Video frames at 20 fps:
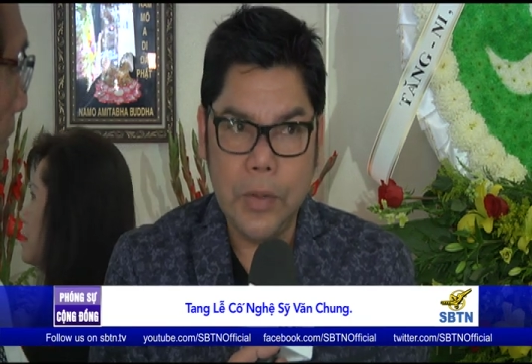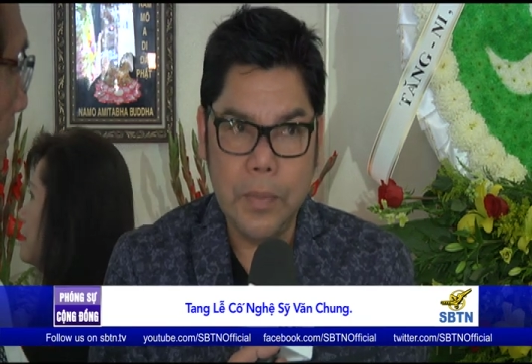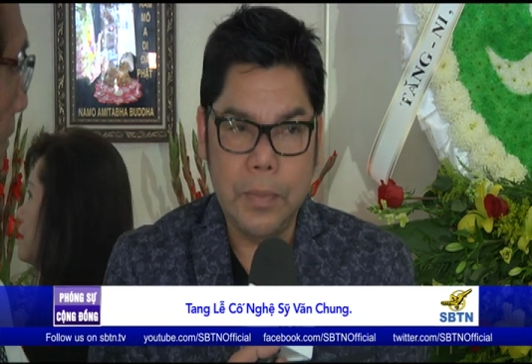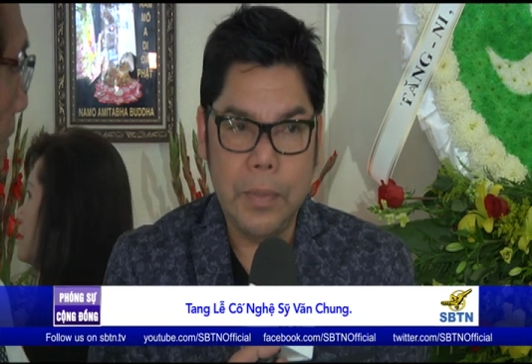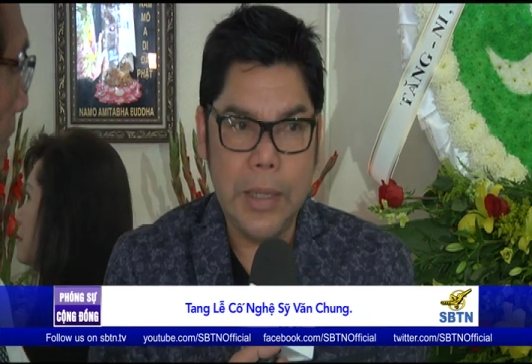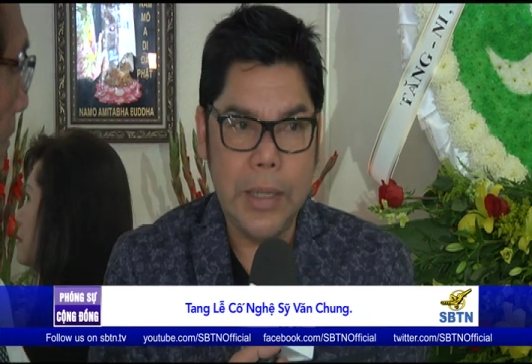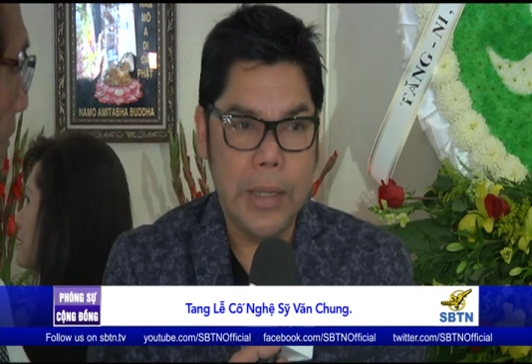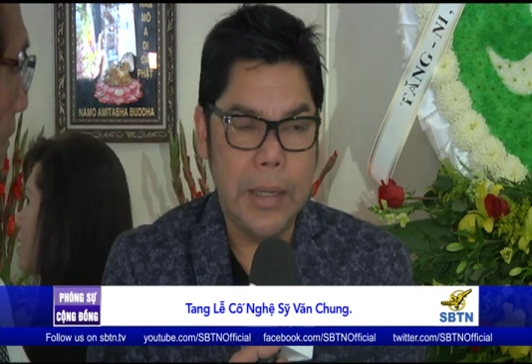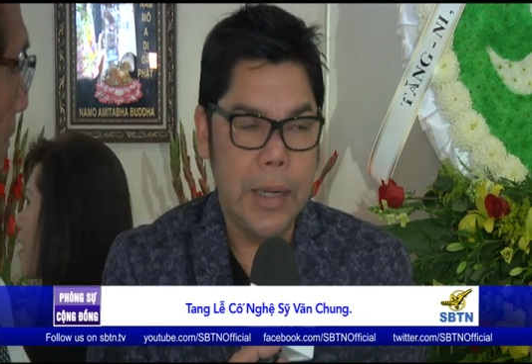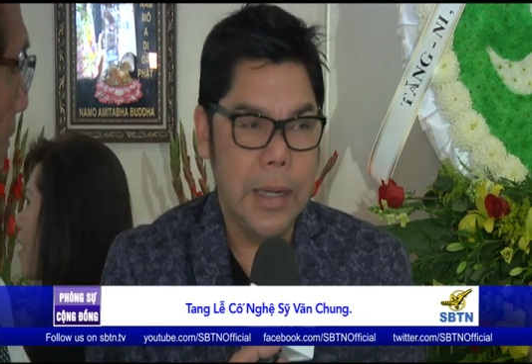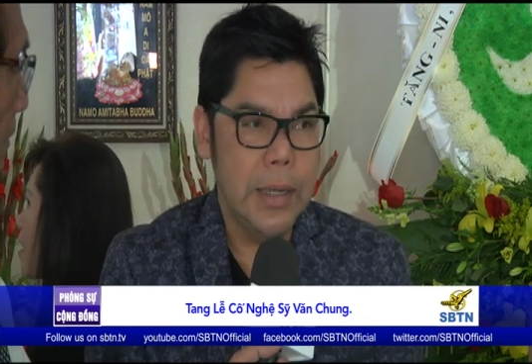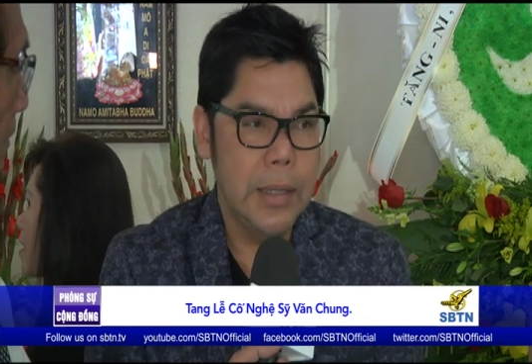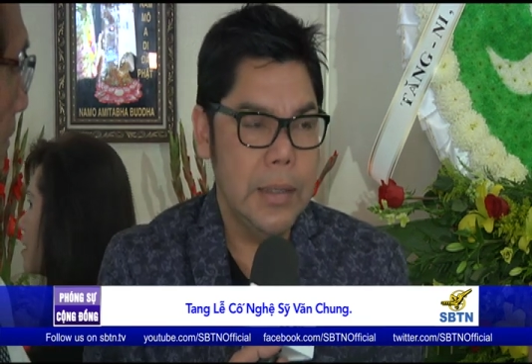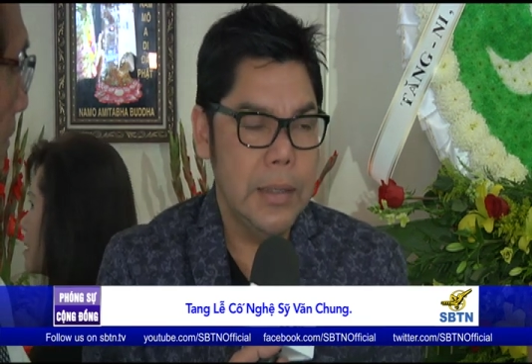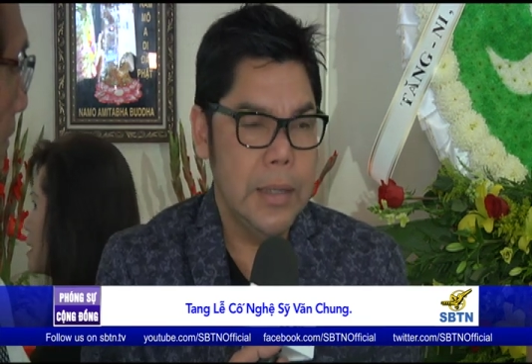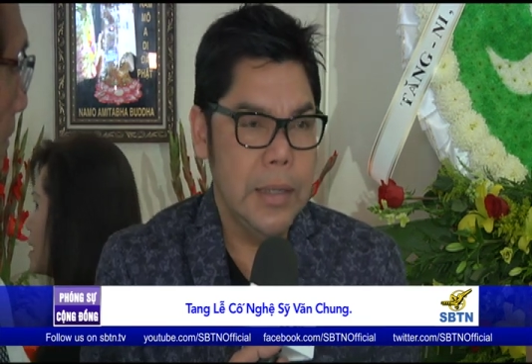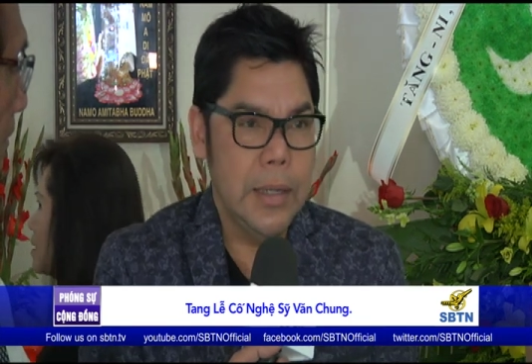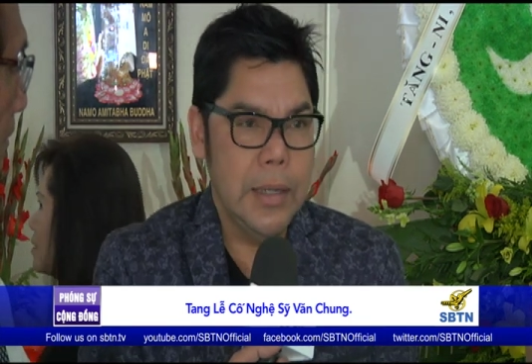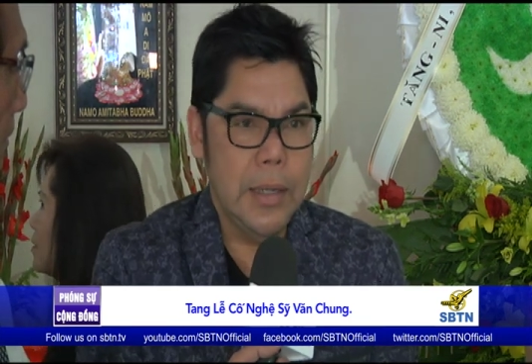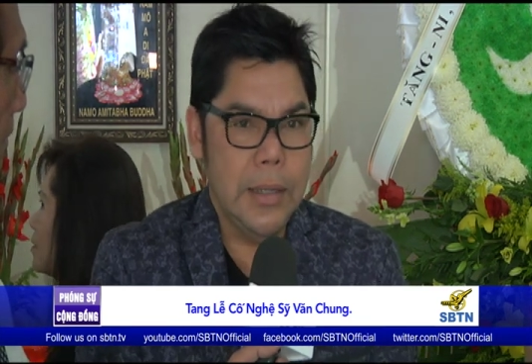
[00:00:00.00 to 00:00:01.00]
Trúc My
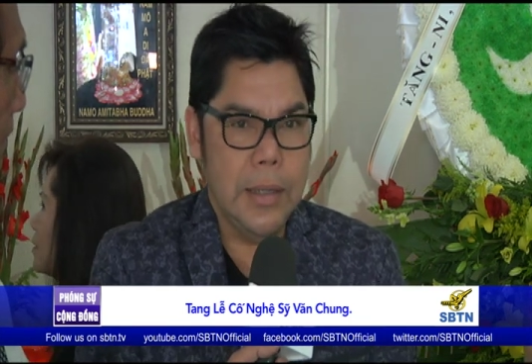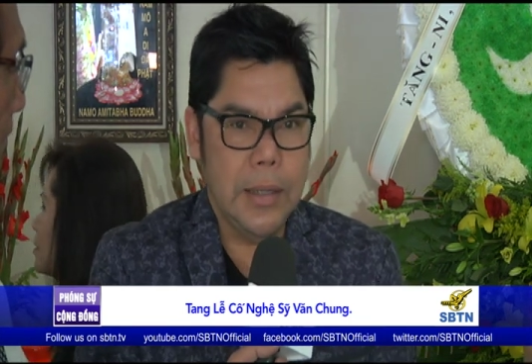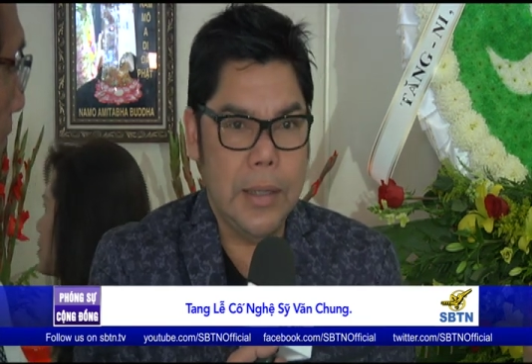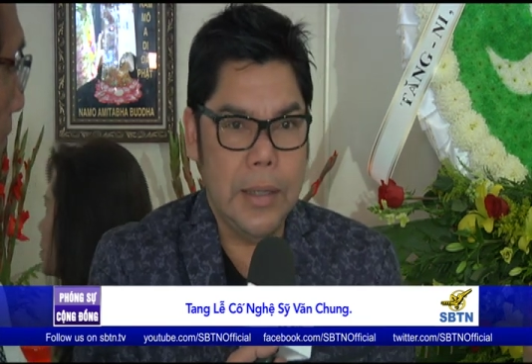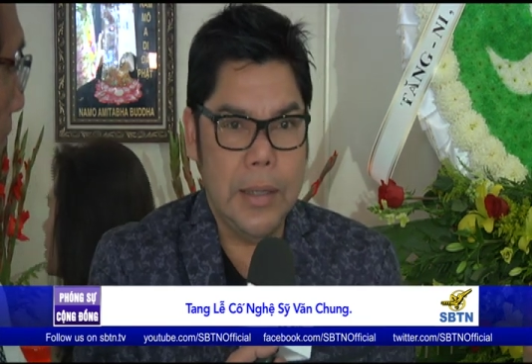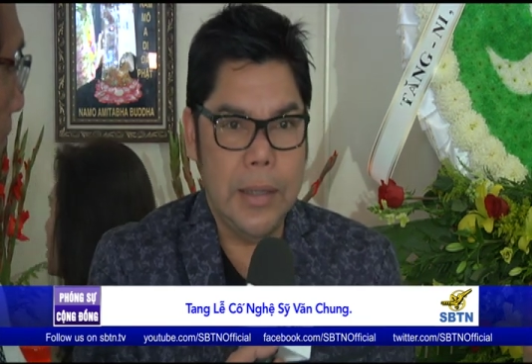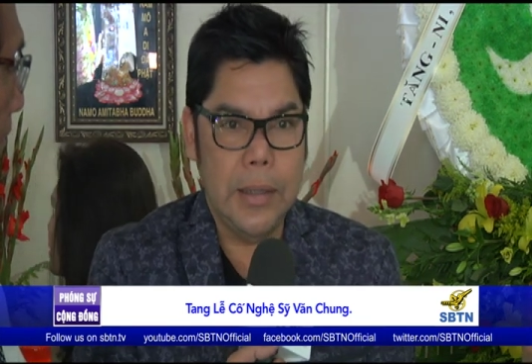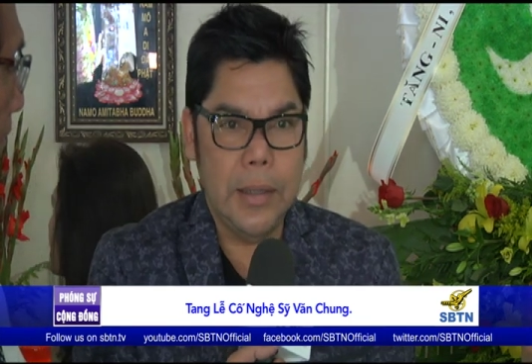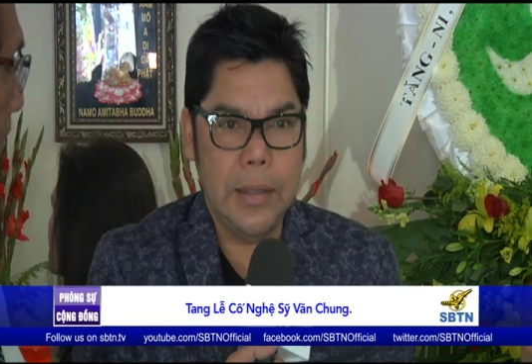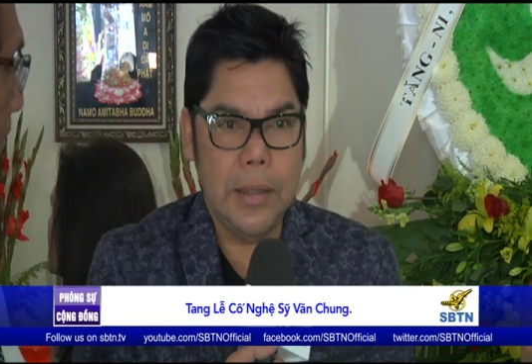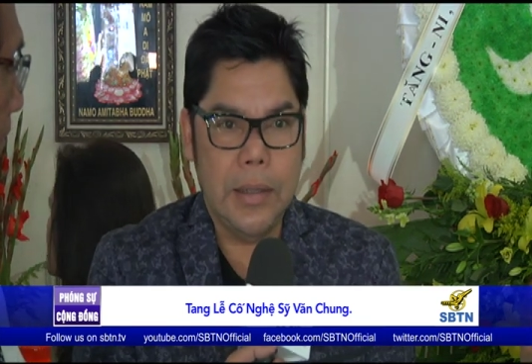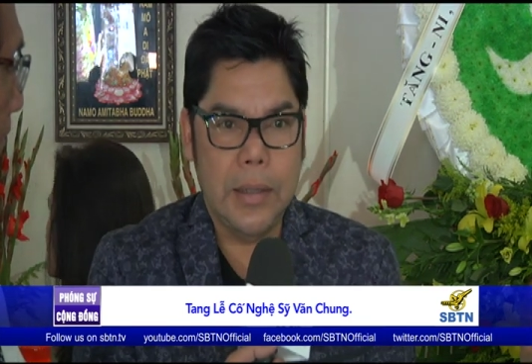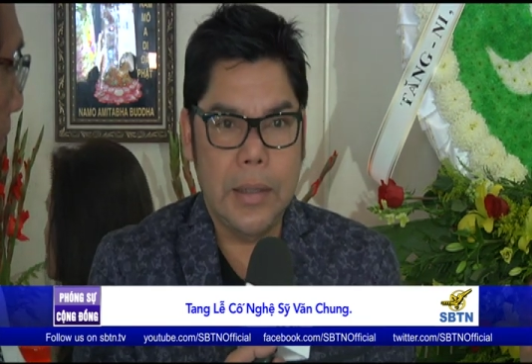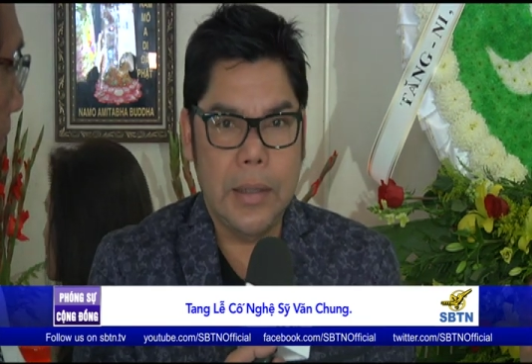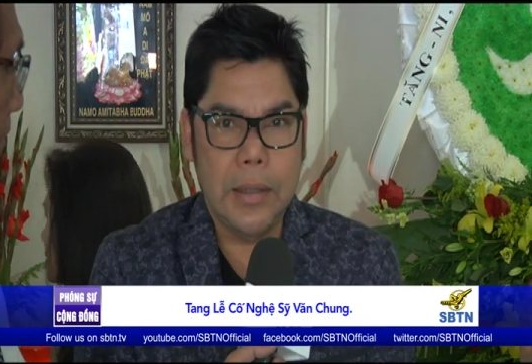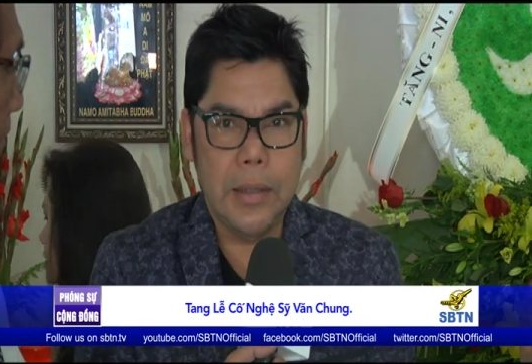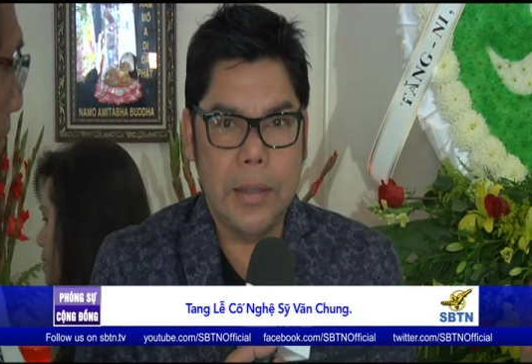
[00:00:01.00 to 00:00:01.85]
đến thì